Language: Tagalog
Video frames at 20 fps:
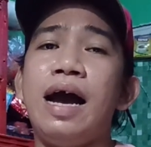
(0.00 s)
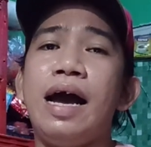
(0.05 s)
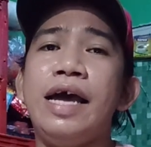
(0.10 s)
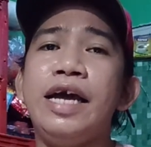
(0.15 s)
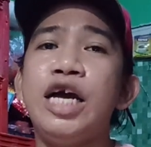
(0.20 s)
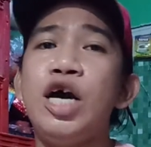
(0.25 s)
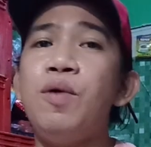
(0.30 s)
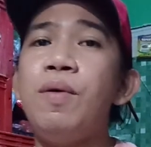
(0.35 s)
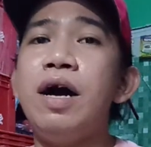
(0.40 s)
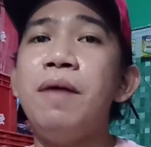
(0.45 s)

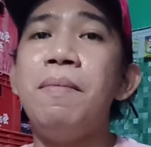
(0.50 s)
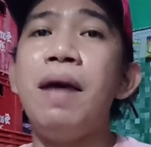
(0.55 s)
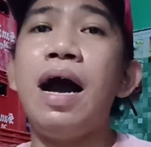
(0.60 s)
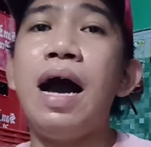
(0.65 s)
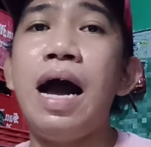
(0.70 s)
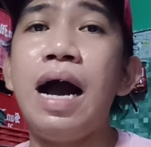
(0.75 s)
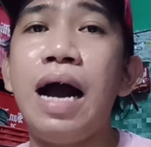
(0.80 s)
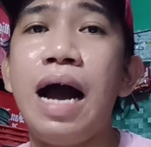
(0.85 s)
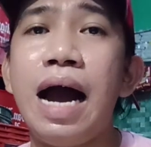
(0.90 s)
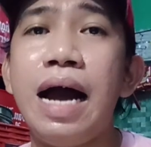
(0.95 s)
ikaw ang
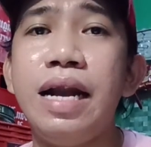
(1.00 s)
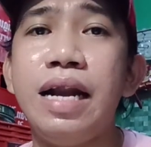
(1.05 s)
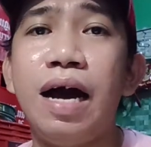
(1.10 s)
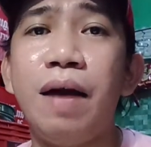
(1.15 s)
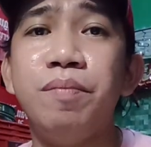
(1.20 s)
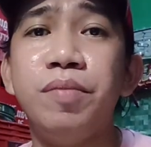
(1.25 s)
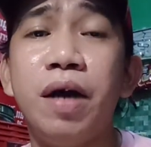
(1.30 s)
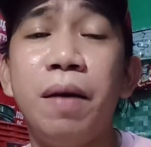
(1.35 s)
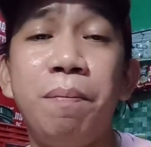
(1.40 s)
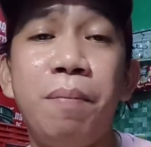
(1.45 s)
makakaalam
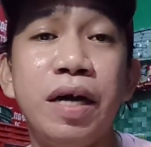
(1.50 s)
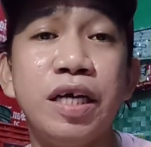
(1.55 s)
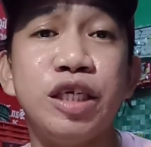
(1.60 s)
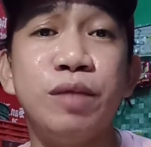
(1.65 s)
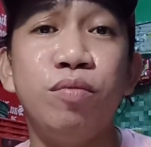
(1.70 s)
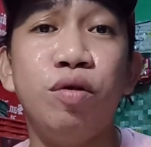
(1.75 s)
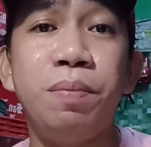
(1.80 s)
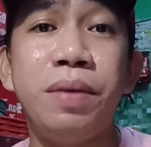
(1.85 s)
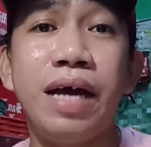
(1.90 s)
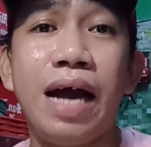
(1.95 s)
ng fast
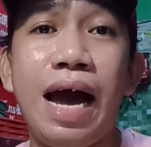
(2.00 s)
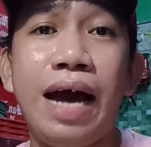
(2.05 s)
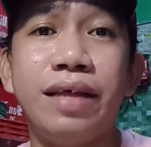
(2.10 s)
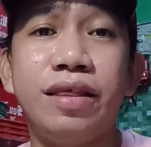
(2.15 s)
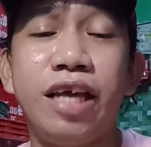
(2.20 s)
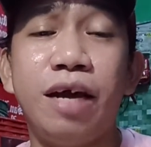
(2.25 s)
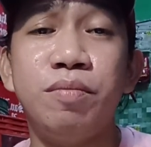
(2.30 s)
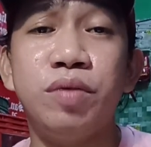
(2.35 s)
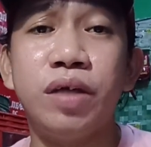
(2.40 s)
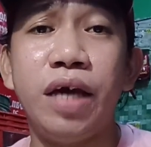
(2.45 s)
moving
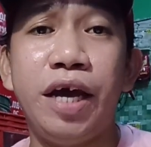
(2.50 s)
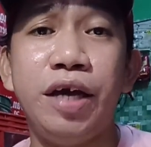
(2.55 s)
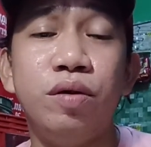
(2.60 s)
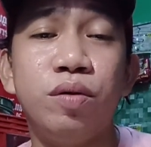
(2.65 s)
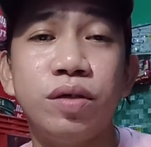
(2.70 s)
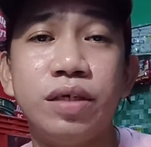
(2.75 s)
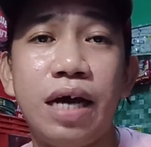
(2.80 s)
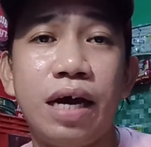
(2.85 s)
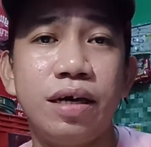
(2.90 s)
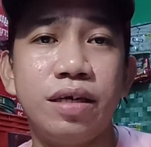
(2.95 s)
item sa iyong
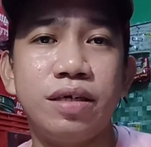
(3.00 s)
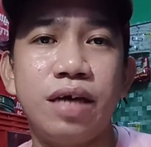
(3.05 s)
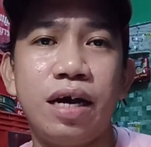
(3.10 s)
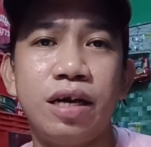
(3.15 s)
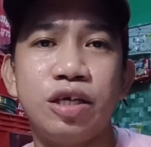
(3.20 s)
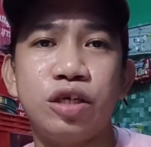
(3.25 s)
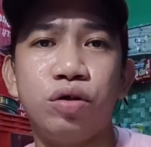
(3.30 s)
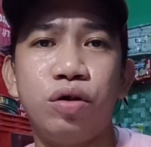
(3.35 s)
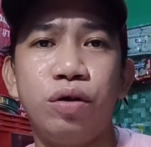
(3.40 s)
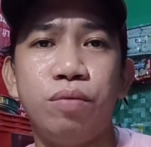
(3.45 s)
sari-sari
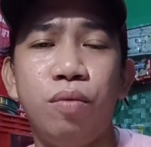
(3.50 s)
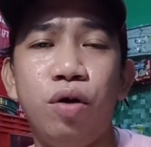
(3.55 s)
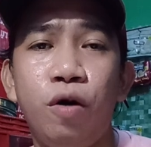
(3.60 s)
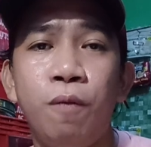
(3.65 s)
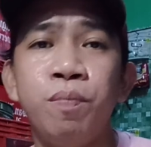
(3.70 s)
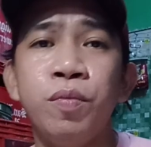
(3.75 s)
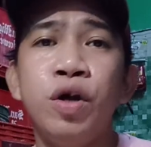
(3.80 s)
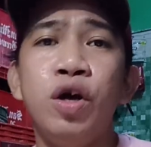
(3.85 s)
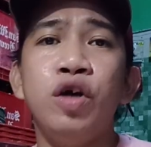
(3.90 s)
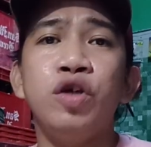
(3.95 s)
store mo.
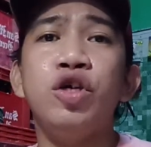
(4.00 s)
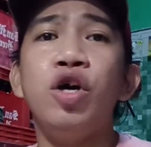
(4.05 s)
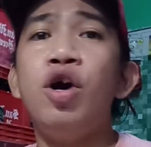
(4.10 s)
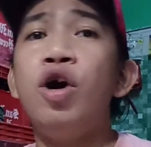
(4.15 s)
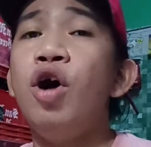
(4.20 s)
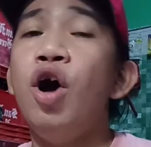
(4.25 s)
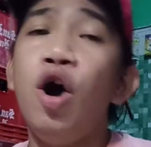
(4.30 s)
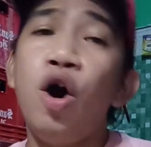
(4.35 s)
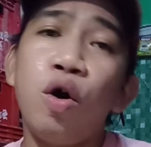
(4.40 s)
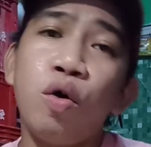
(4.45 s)
So,
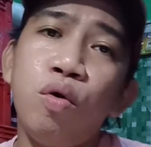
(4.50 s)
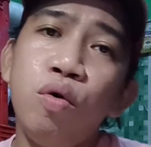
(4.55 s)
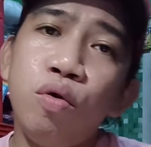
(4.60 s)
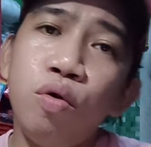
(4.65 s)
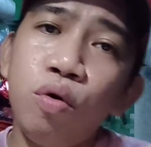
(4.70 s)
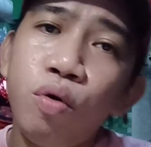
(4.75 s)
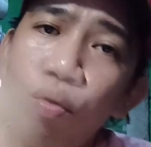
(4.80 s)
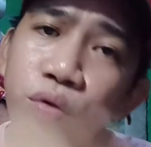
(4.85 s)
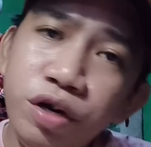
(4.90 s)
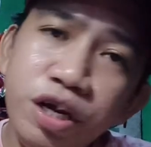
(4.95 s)
kung
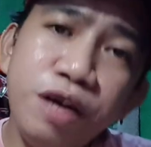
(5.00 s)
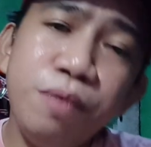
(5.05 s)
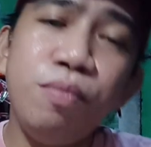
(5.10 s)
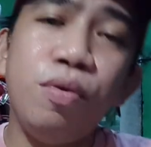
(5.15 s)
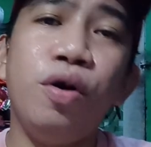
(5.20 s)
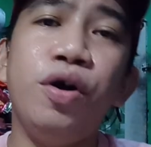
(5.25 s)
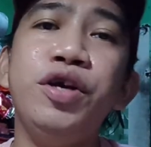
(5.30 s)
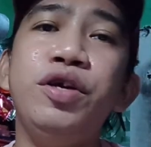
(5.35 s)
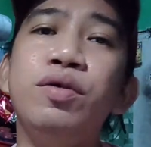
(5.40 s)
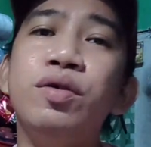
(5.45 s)
kukunin
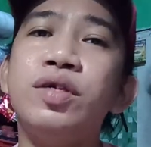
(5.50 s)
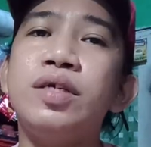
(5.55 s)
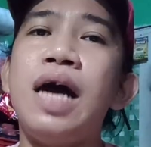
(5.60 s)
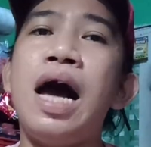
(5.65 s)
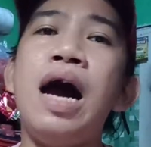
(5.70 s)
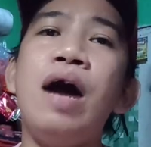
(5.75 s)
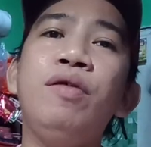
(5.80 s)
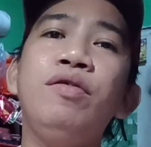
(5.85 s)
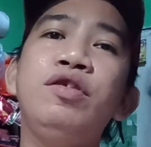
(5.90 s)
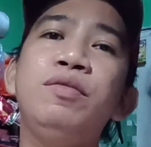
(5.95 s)
mo yung
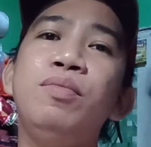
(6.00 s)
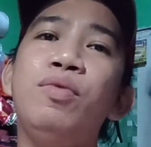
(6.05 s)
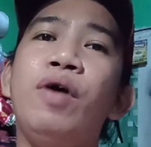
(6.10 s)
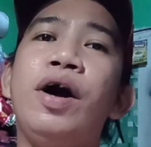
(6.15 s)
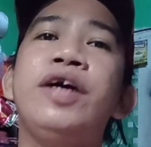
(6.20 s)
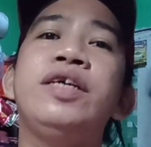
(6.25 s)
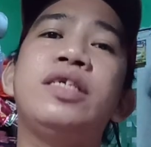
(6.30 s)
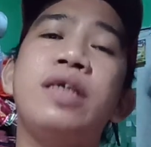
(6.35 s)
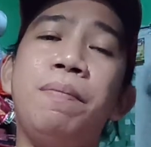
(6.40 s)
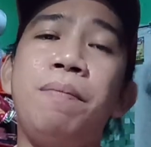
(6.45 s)
sahod mo
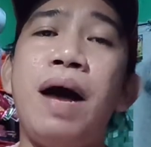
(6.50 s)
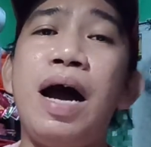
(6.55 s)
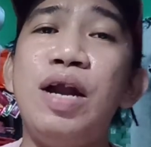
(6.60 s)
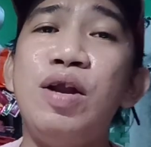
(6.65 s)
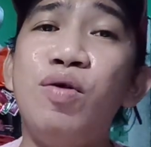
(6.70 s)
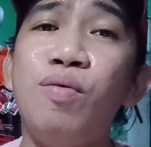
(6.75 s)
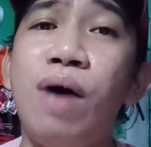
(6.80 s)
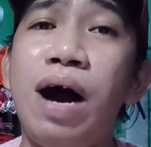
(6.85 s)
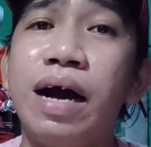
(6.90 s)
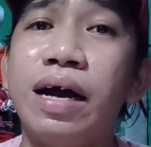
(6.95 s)
ngayon sa
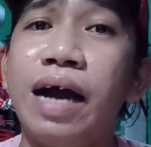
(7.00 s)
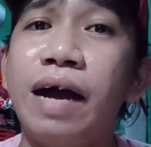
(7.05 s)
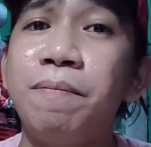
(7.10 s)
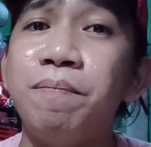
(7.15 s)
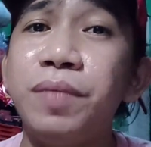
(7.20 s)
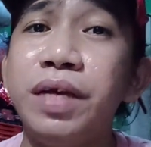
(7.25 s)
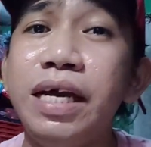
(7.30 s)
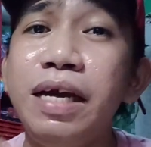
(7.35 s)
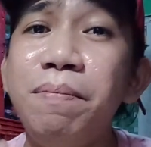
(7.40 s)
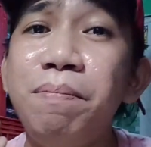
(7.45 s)
paluwagan,
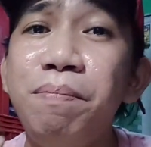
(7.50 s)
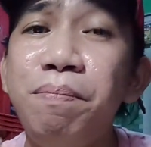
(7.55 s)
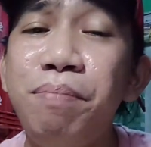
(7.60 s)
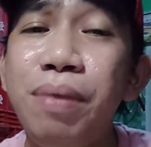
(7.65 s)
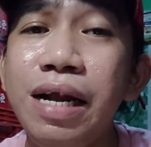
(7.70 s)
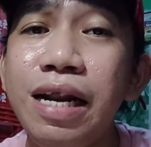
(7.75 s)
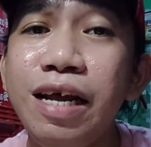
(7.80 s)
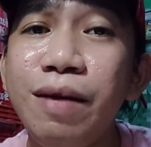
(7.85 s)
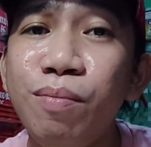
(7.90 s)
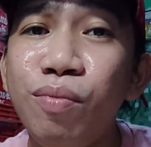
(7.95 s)

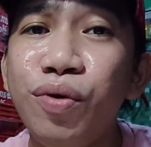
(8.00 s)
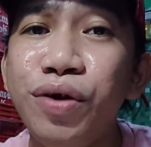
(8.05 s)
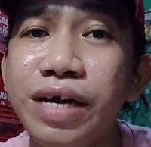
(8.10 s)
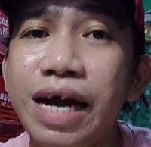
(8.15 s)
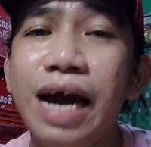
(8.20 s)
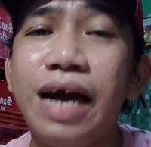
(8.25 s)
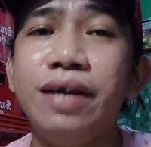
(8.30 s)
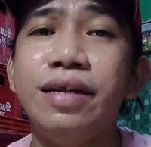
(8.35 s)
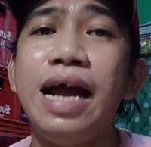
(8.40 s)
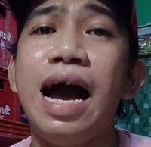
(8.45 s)
ibili mo
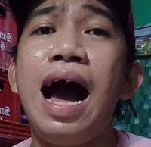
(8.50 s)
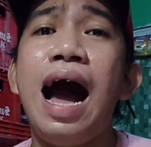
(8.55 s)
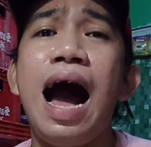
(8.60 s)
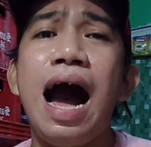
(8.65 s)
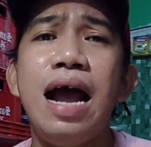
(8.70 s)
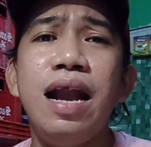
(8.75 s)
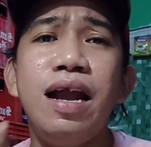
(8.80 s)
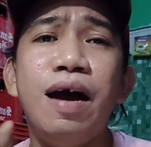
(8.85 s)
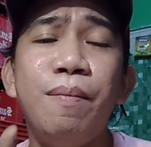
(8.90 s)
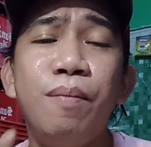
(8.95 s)
yan na
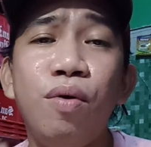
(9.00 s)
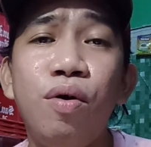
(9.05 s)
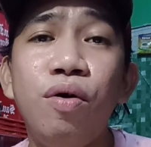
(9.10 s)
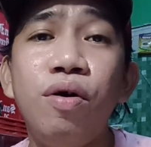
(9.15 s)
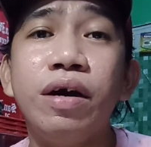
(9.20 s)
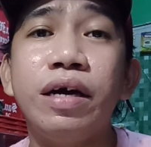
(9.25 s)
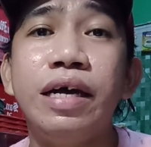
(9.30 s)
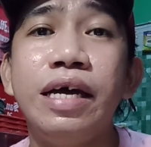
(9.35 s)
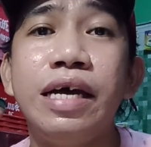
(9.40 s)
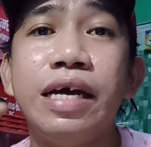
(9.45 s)
alam
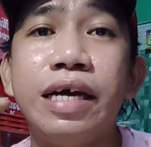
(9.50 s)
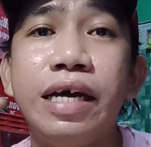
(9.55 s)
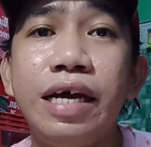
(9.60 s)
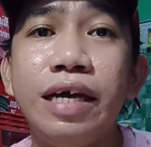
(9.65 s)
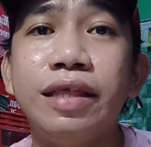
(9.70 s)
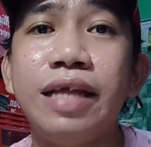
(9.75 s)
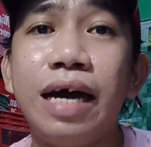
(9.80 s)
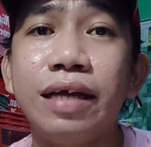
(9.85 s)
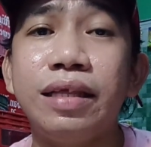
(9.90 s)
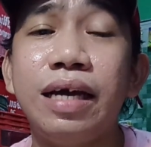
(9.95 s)
mong
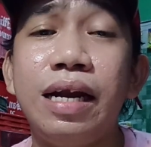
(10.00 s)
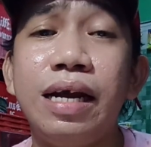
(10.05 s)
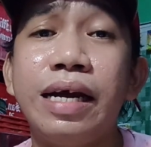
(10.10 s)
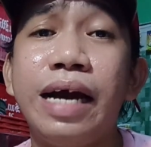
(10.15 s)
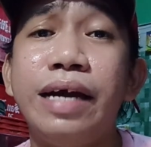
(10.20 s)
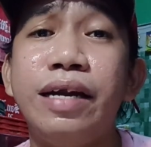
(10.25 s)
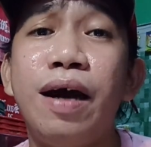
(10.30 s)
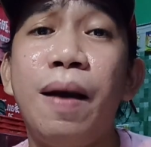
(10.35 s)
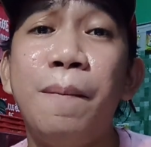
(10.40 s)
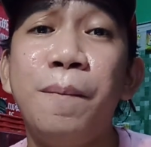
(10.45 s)
kikita talaga
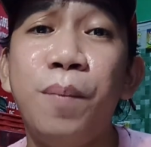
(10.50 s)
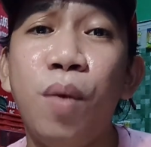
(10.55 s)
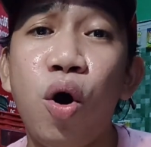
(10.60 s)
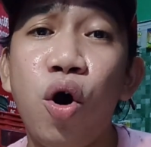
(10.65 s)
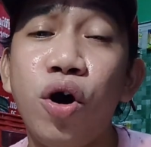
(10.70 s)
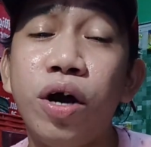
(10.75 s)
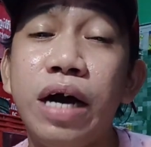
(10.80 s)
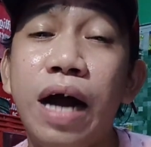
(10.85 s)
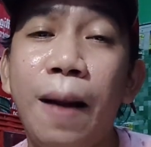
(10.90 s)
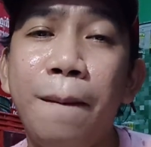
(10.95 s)
ng
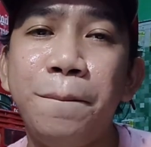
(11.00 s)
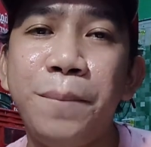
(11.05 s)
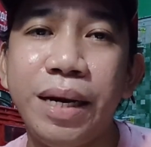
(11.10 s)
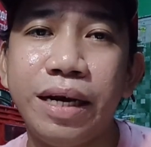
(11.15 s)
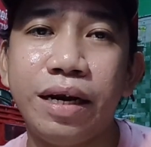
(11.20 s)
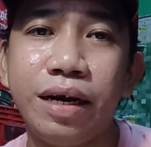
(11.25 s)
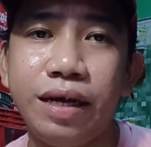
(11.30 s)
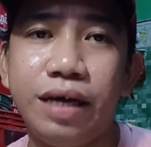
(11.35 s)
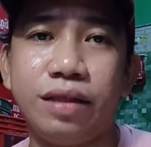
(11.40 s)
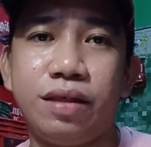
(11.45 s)
bonggang
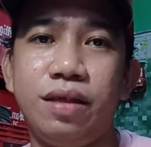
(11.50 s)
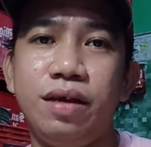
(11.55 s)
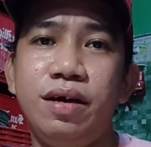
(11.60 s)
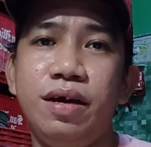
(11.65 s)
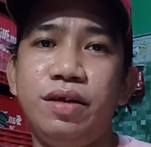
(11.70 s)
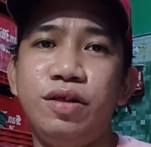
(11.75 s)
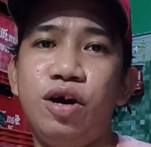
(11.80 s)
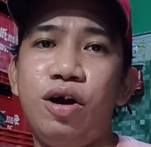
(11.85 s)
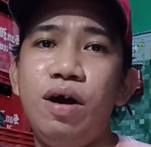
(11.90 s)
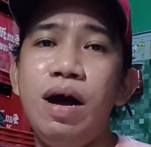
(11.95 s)
biririt.
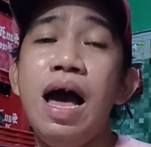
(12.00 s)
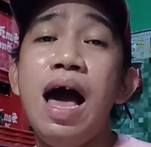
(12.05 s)
No?